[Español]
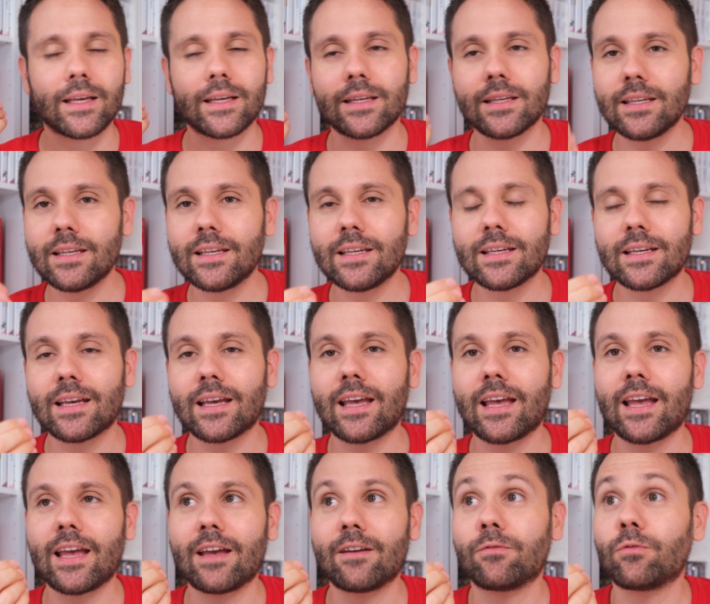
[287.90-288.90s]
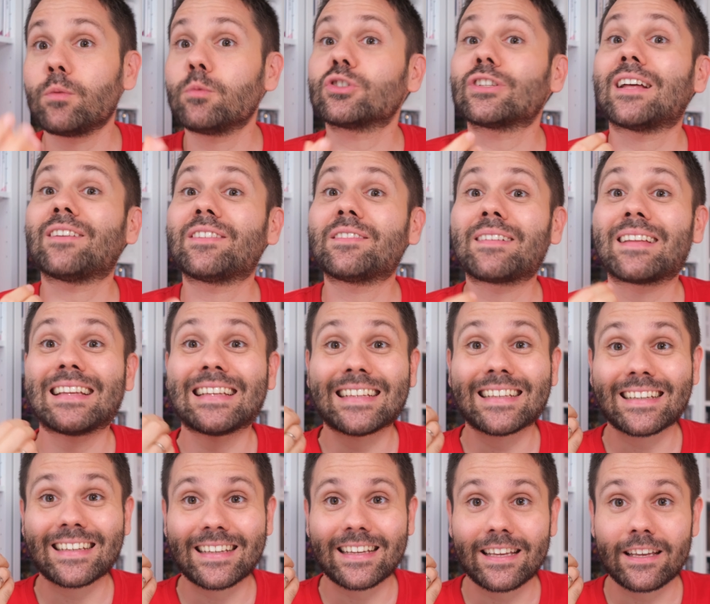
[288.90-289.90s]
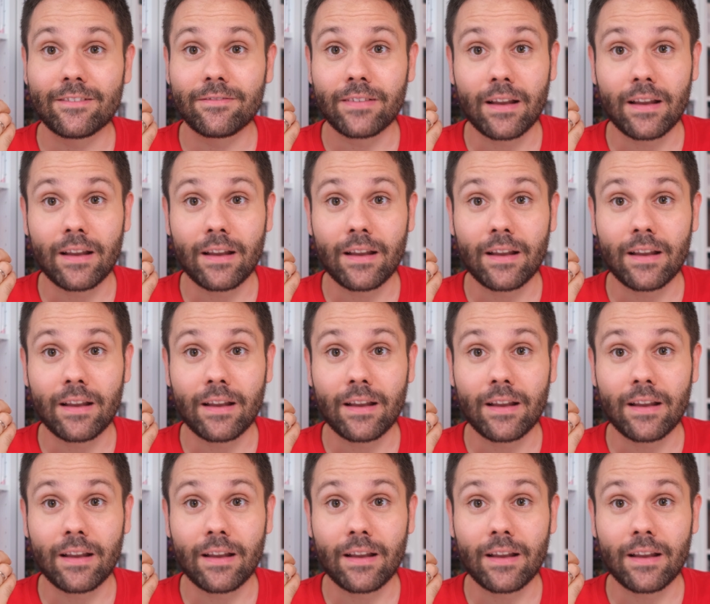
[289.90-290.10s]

y eh, fuimos a la firma de eh,